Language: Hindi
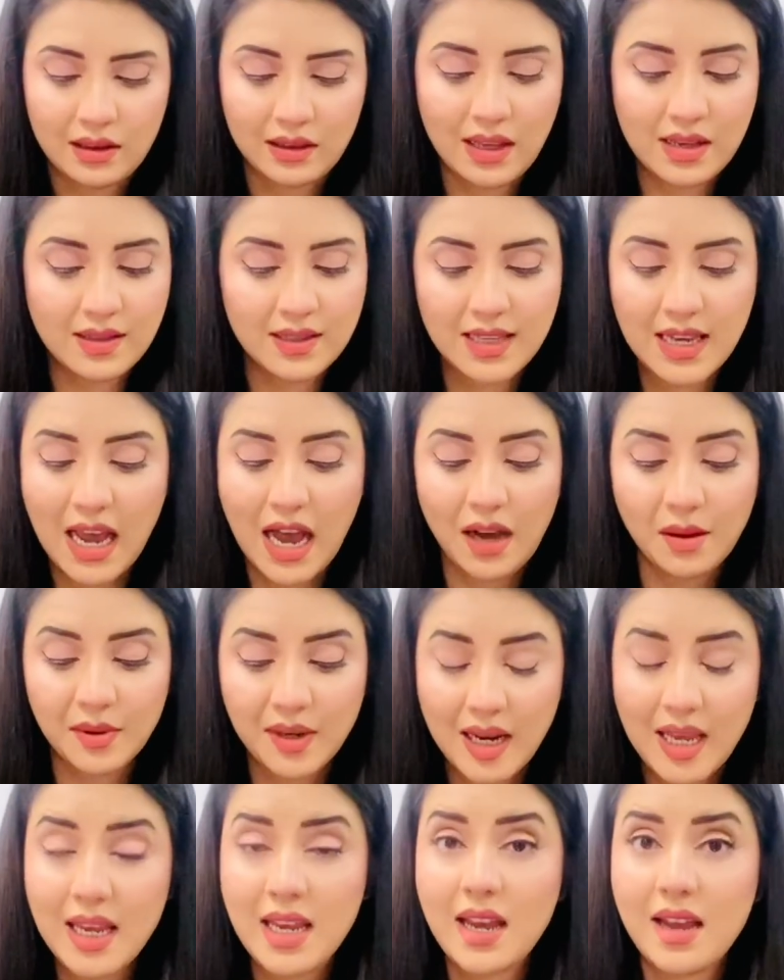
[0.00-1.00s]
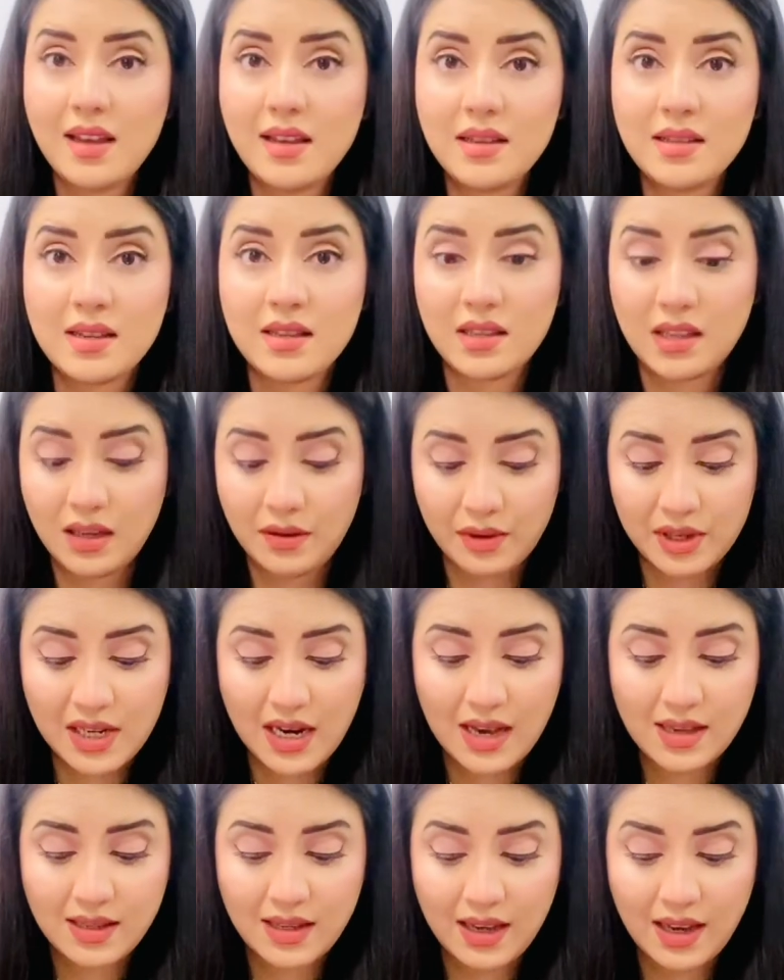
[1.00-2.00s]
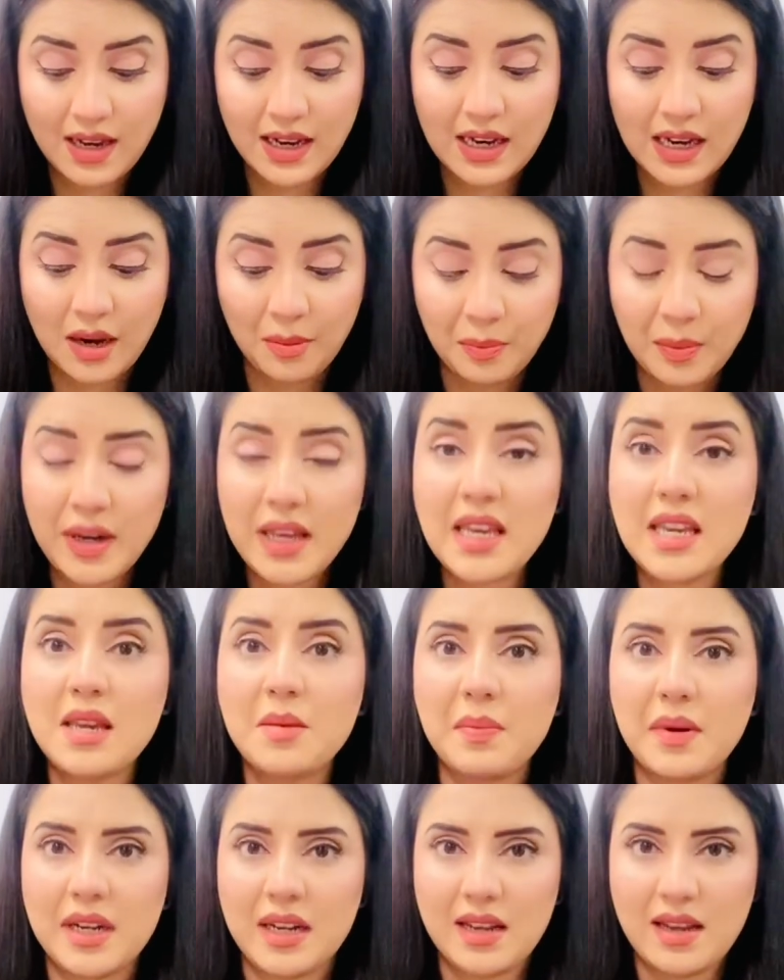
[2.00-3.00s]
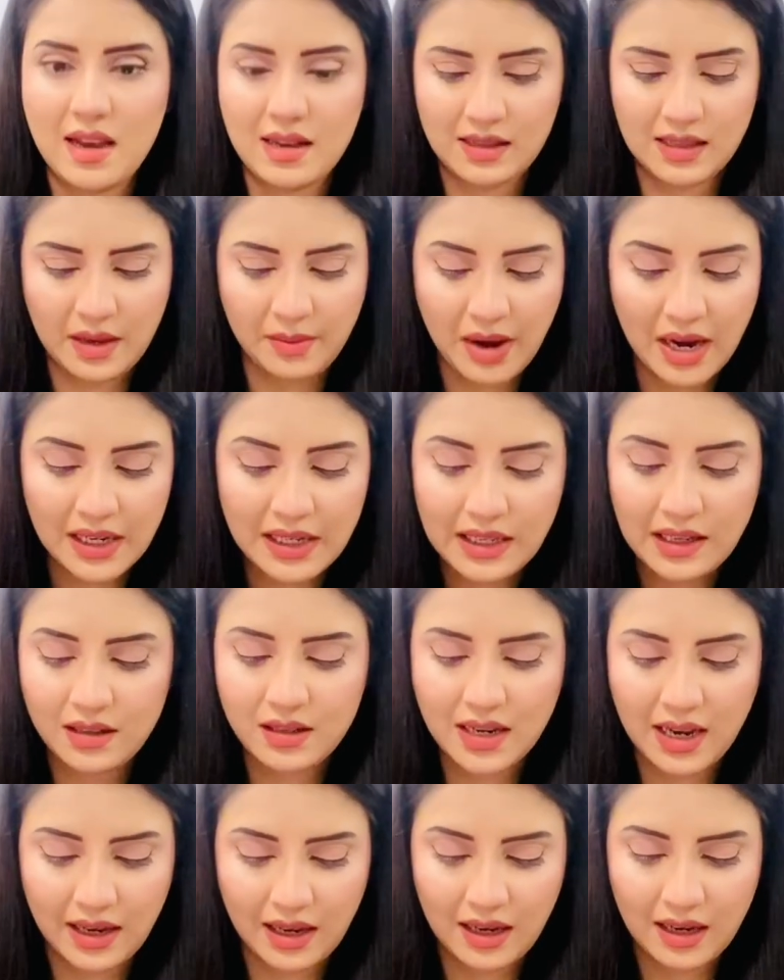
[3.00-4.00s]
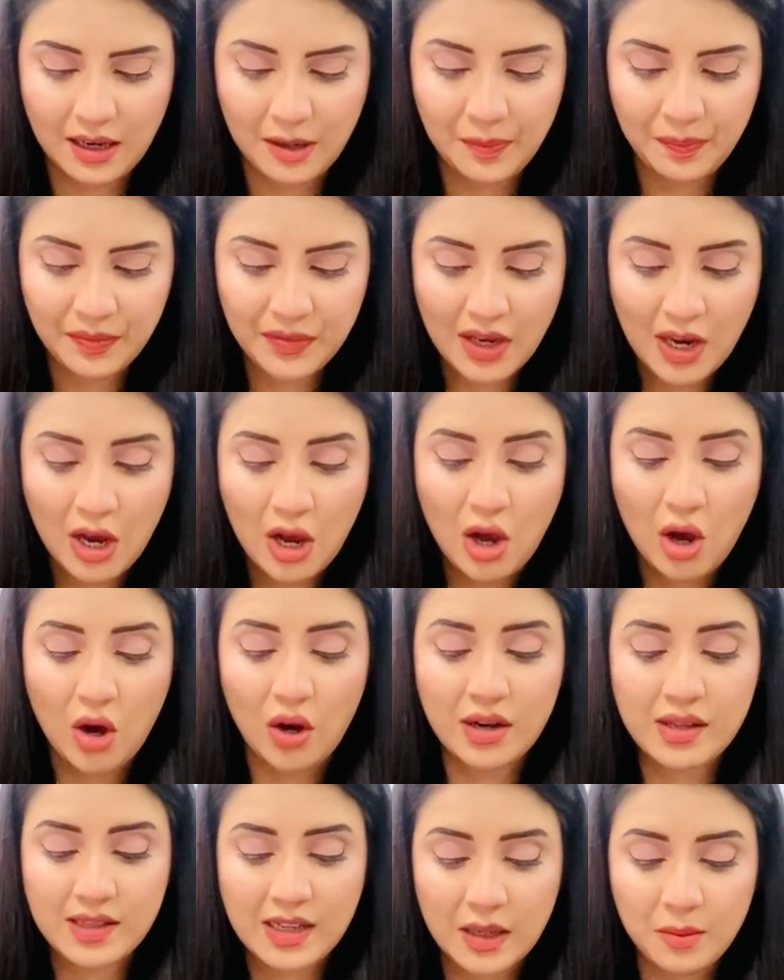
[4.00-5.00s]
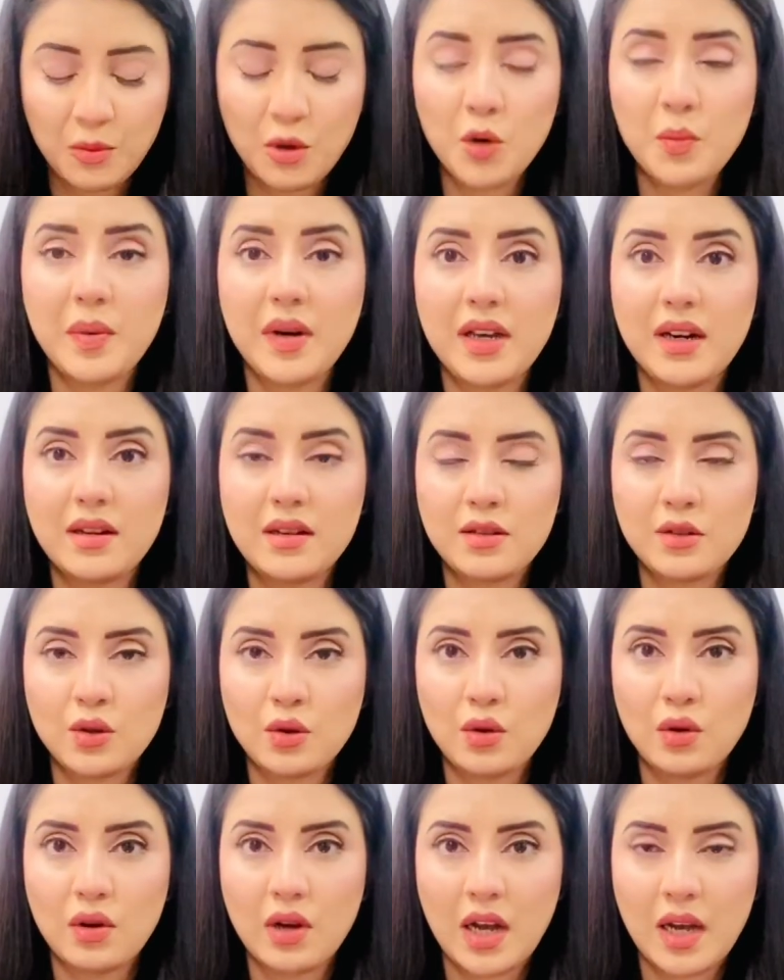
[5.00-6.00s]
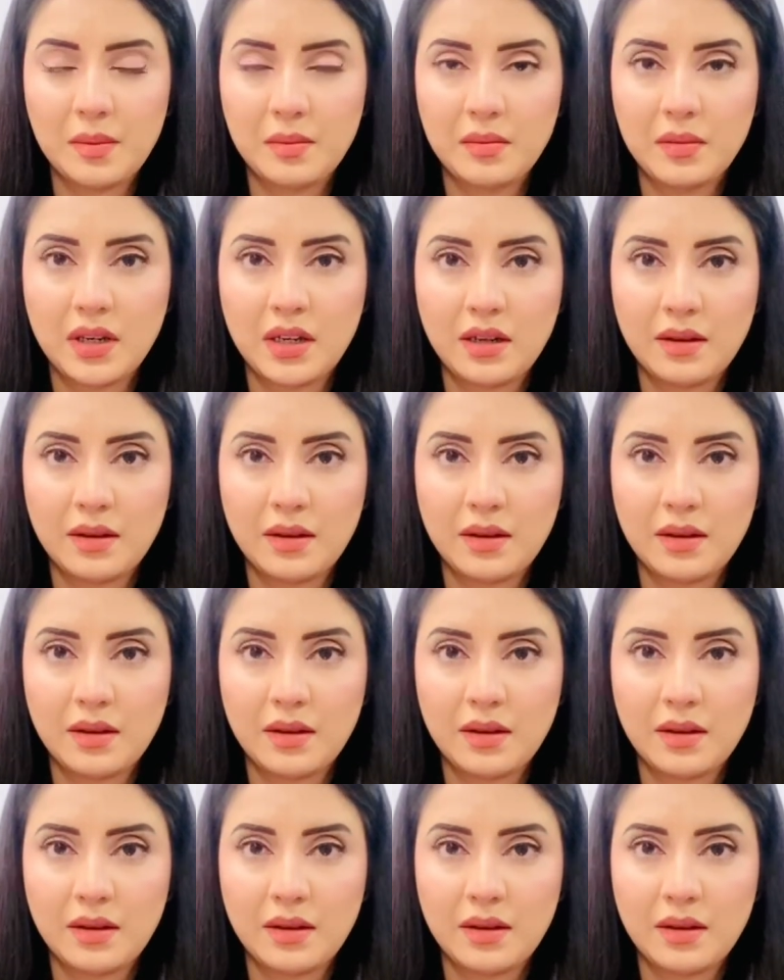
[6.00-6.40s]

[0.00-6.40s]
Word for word: दस्याब नहीं है जिसकी वजह से कपड़े की पट्टियाँ इस्तेमाल की जा रही हैं और ज़ख्मों पर जो हम